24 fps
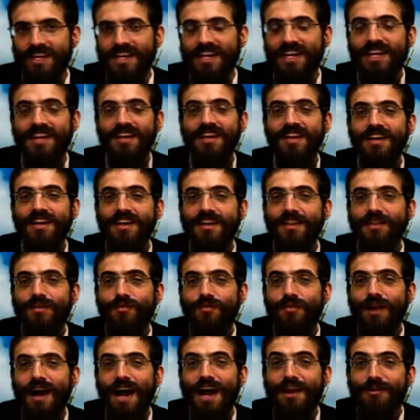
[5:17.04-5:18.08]
Il dit ils
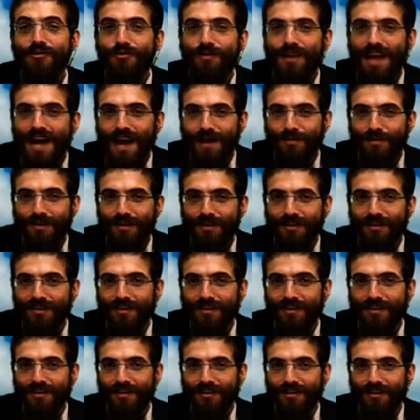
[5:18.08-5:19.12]
sont annulables
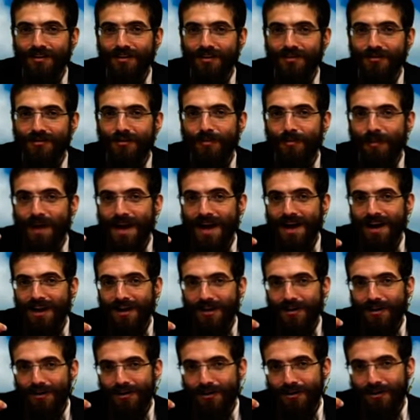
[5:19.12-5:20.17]
de
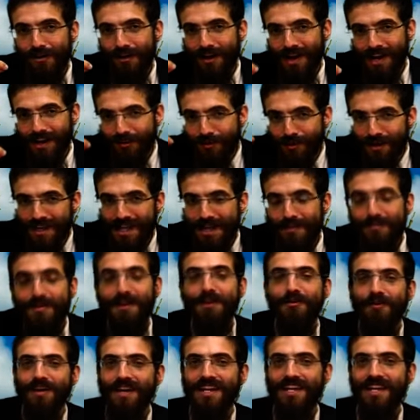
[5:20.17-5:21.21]
par leur côté
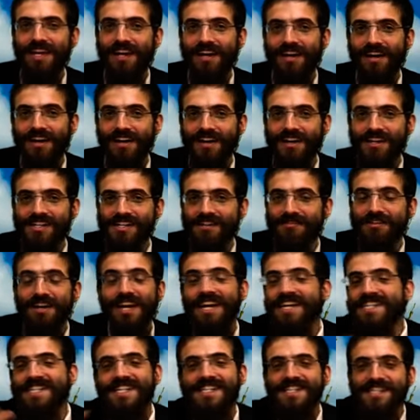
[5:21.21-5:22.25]
minoritaire. Ça veut dire
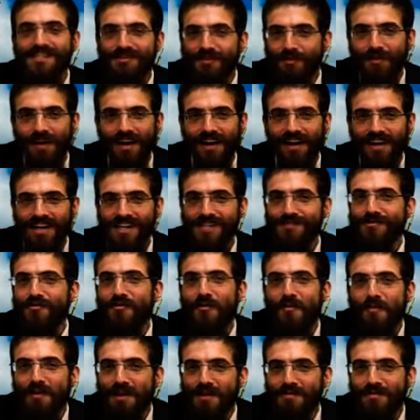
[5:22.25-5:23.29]
ils n'existent pas. Ils sont
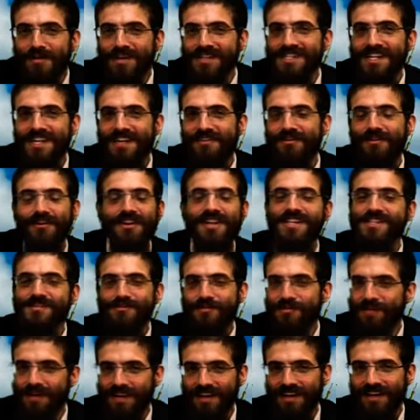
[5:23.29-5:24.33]
complètement insignifiants, laisse
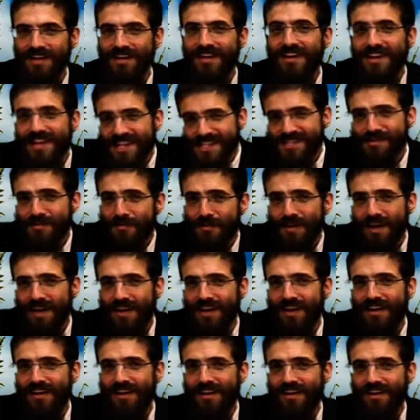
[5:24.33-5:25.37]
tomber. Laisse tomber.
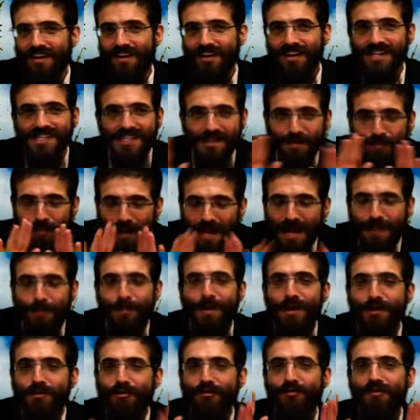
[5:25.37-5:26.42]
C'est pas la
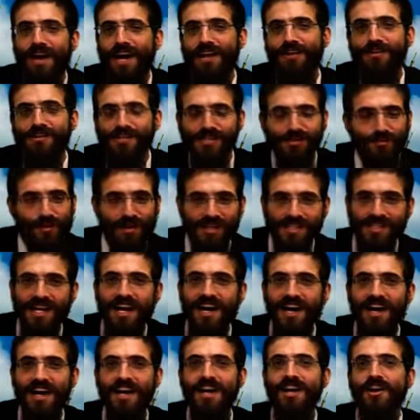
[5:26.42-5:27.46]
peine de faire attention à
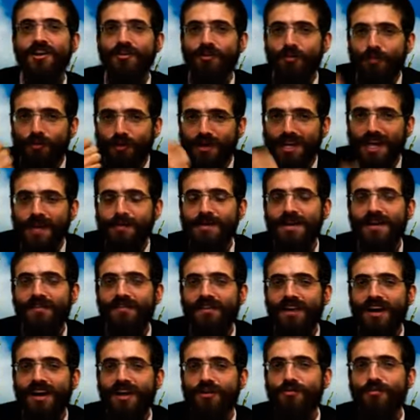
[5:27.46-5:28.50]
ça. Tu peux très bien
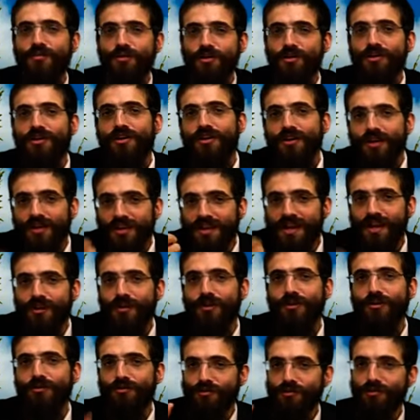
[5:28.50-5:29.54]
faire un double nœud dès
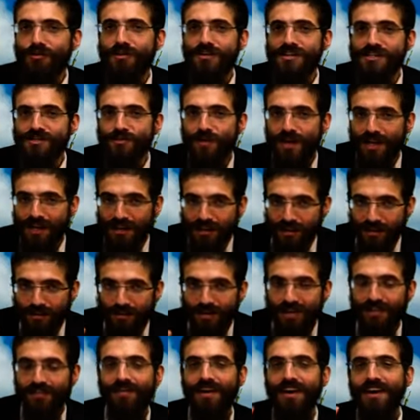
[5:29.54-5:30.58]
lors que tu souhaites
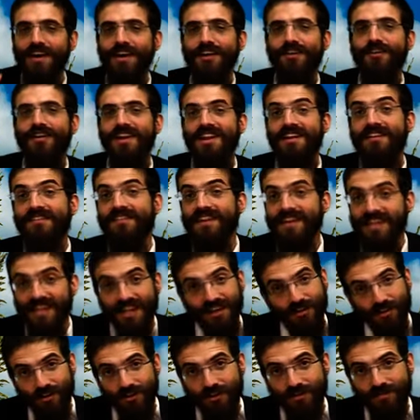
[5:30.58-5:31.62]
le défaire dans les
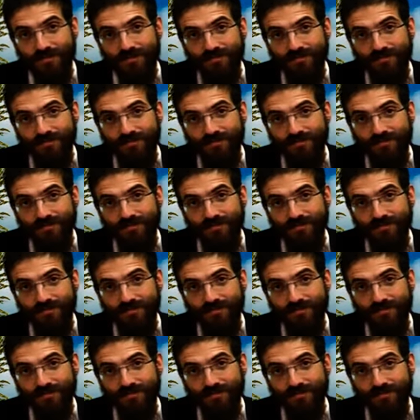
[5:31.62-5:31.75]
24 heures.